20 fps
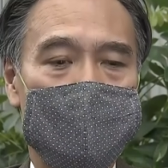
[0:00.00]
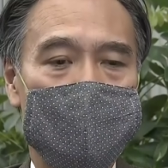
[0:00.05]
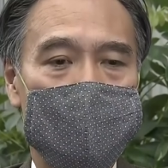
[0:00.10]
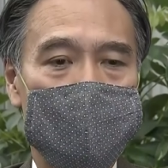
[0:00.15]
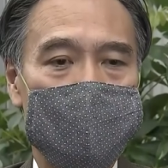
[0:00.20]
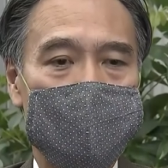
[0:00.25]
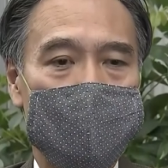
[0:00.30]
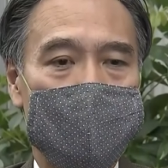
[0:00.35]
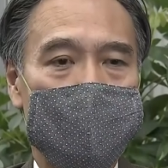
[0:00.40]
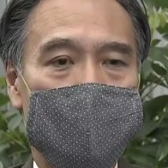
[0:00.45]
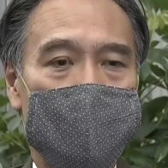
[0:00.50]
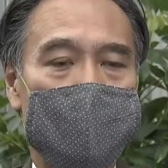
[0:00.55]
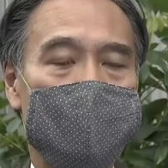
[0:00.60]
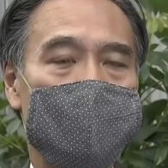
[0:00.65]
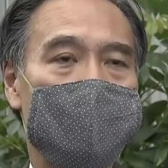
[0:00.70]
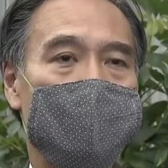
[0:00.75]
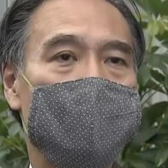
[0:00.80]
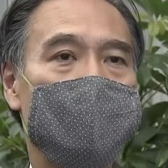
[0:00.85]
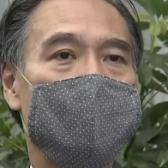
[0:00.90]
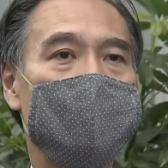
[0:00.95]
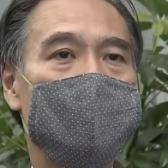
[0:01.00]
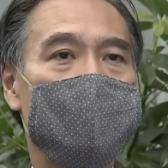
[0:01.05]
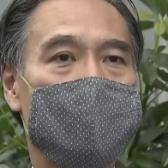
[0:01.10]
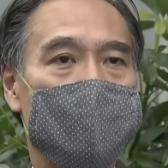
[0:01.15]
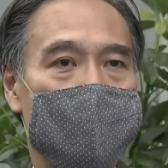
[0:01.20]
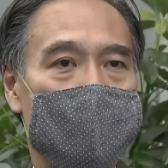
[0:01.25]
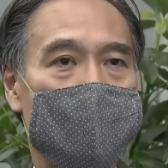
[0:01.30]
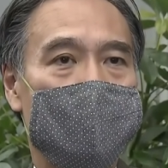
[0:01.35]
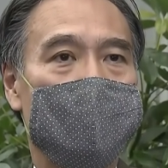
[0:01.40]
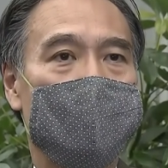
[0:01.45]
まそういう意味で長野県に
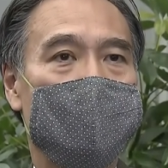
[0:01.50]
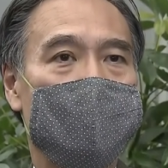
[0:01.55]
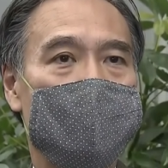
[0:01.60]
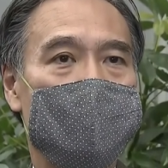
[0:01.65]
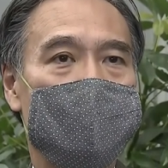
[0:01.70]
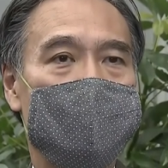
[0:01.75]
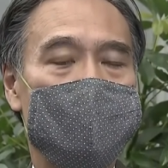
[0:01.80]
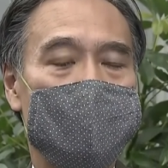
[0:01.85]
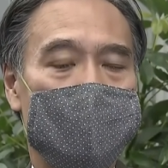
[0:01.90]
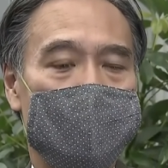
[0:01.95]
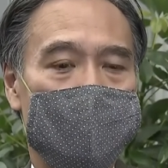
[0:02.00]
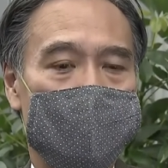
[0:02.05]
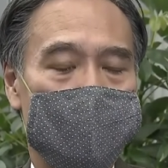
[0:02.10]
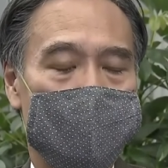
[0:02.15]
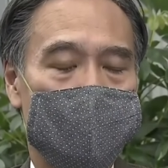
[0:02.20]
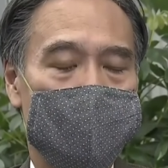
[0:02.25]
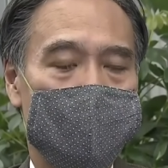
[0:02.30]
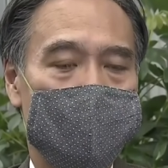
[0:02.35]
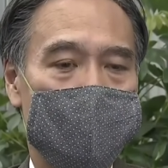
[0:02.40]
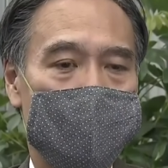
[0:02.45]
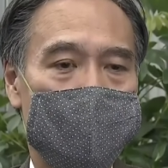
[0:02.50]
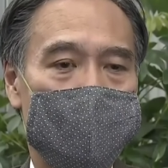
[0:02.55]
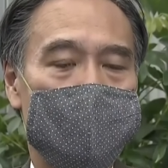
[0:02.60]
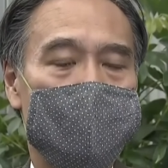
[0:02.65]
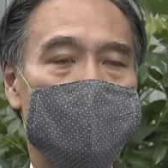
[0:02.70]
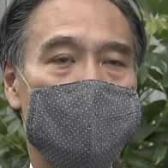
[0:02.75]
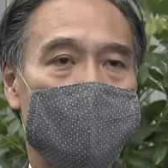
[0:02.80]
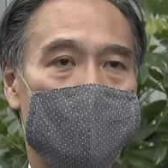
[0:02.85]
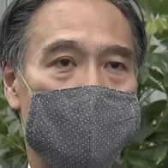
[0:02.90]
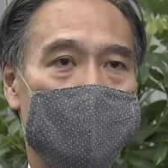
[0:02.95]
おいて、今あの、
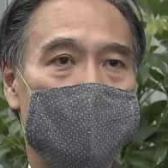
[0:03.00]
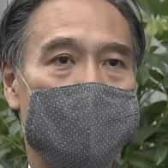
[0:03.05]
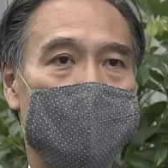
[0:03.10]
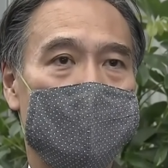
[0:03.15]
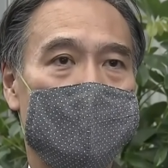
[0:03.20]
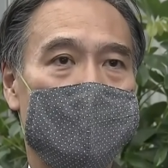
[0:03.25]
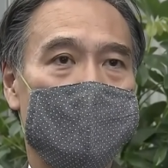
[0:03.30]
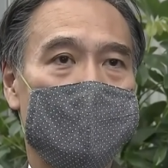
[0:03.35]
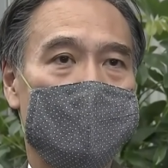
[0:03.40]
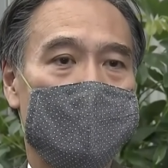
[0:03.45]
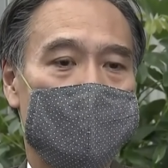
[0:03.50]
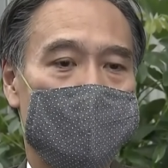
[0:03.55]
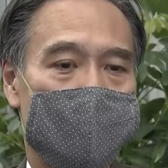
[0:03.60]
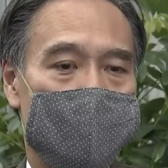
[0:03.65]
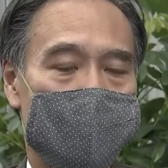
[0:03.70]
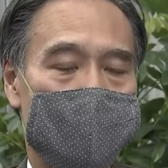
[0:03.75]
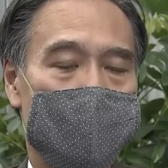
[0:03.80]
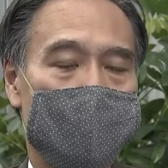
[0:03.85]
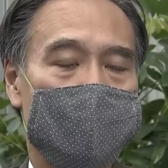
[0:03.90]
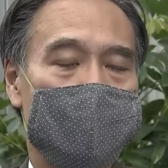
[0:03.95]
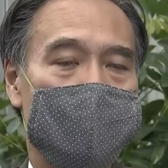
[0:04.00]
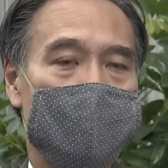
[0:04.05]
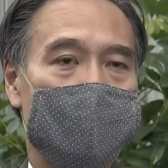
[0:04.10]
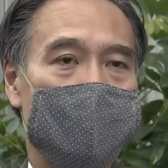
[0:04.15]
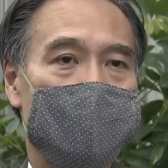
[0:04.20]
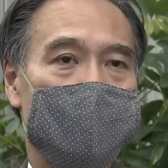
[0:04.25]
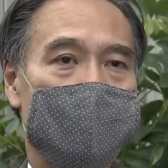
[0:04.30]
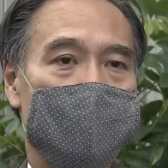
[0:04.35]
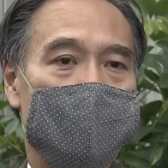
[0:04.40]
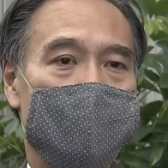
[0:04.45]
直ちに急激
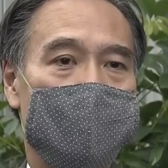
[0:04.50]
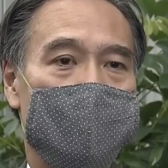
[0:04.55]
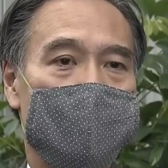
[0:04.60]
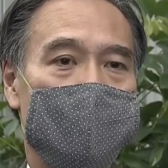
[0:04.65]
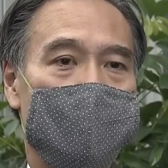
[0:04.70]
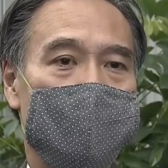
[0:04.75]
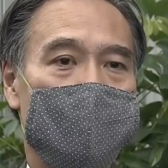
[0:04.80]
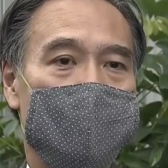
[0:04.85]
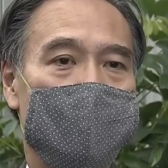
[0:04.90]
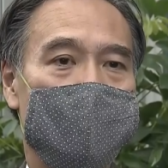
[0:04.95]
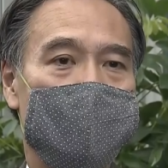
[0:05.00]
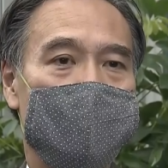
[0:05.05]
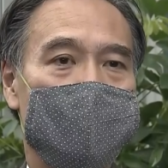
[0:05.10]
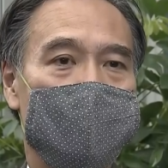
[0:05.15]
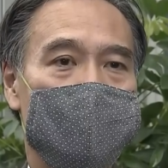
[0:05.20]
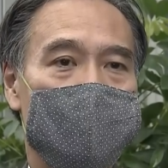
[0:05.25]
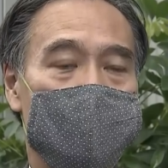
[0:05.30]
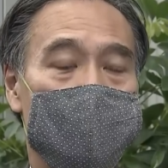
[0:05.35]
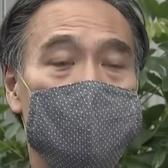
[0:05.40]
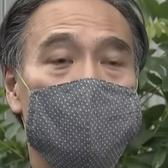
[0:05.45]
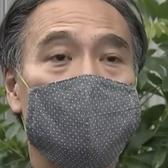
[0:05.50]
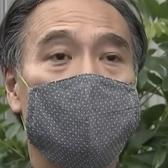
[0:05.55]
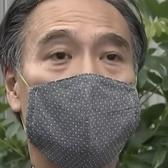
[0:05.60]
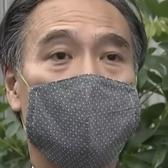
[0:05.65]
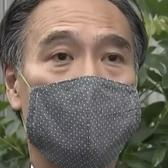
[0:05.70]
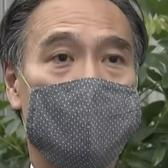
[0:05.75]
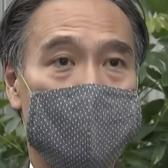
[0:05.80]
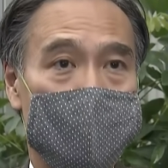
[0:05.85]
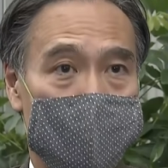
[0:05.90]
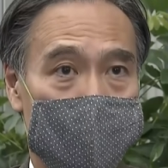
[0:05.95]
に措置を
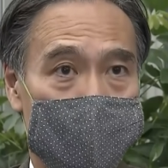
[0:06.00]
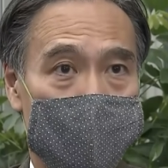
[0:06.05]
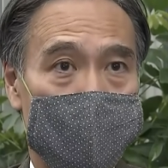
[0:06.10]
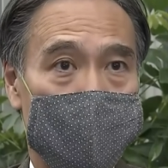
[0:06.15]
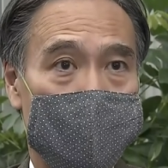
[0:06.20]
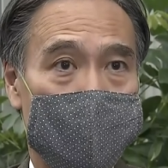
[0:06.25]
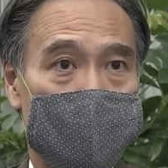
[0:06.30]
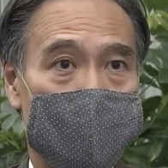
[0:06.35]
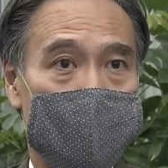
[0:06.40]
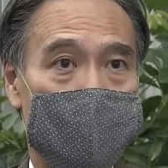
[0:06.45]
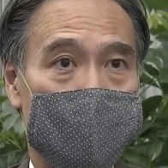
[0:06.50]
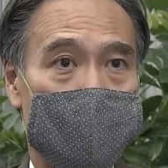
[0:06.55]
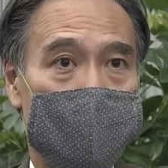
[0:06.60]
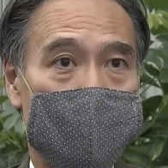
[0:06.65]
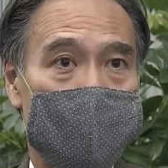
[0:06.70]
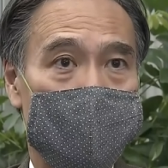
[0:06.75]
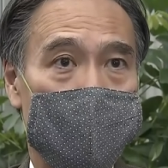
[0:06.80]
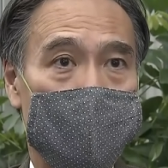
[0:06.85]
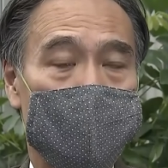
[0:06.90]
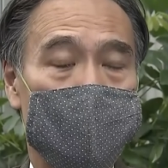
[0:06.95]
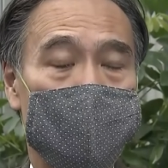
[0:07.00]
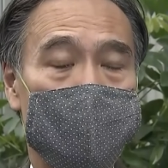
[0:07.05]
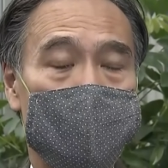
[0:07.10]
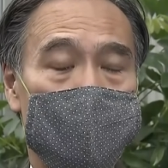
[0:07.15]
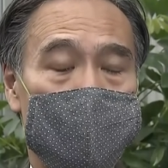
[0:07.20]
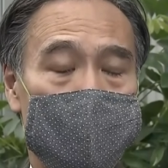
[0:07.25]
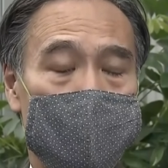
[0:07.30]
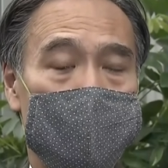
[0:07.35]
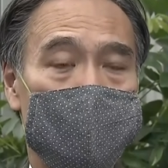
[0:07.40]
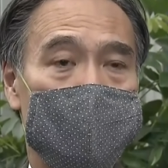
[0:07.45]
緩和するとかですね、まあ、気を
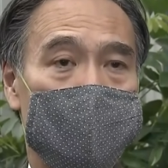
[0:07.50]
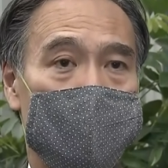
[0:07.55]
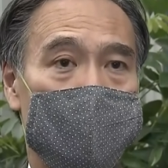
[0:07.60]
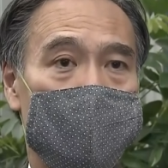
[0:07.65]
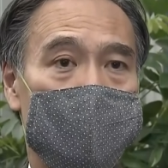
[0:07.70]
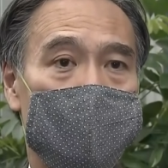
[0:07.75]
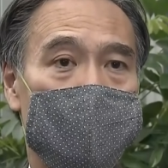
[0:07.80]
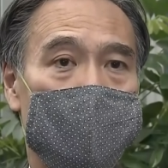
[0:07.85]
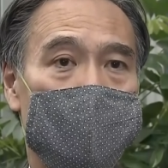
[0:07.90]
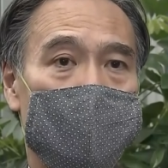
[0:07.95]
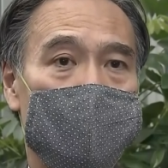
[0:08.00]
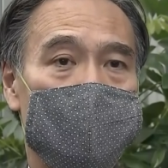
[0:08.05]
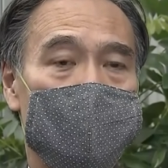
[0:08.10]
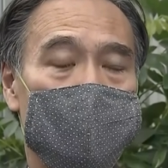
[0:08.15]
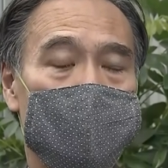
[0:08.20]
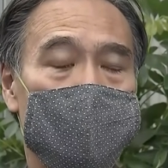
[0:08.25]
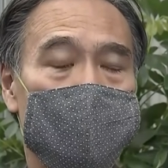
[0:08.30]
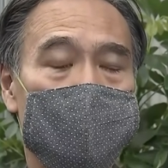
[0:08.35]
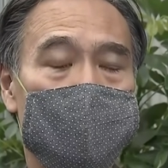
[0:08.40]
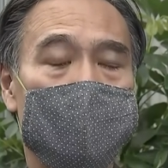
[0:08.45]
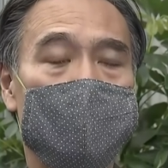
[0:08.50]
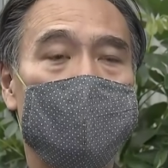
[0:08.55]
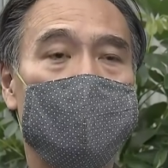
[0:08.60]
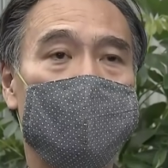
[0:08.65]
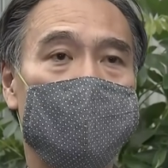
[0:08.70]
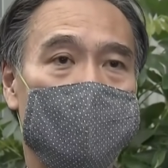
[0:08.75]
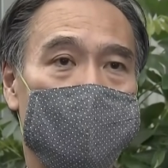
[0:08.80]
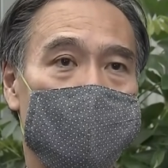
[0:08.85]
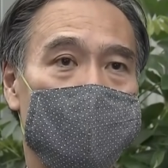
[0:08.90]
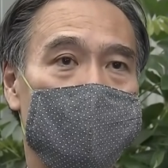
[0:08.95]
緩めるというような状況では
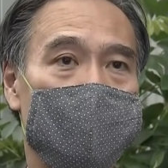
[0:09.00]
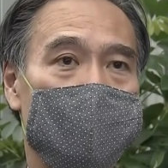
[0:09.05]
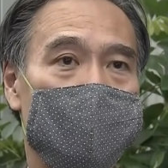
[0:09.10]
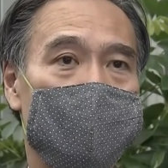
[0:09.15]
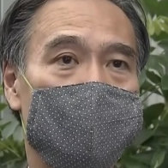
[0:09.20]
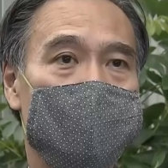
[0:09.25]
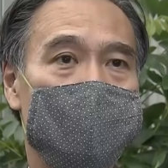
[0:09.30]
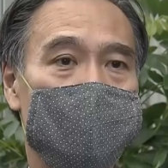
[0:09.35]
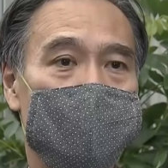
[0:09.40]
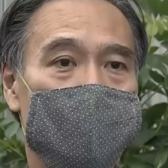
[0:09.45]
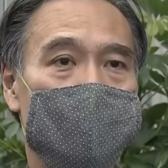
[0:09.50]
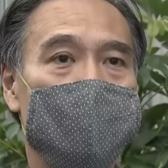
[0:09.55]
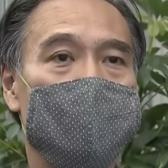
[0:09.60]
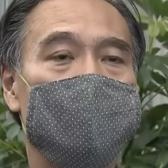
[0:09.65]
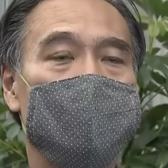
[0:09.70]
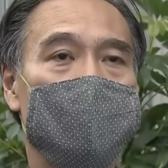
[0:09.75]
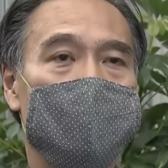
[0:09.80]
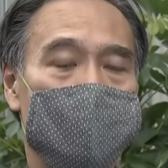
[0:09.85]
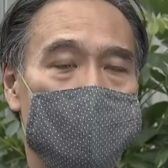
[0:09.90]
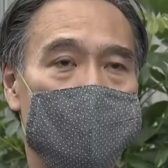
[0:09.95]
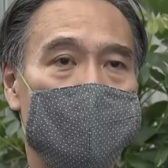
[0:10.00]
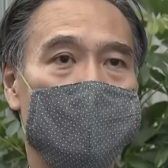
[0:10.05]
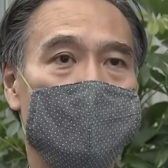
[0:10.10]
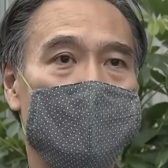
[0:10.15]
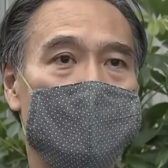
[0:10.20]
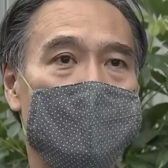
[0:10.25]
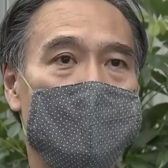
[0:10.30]
ないというふうに思っています。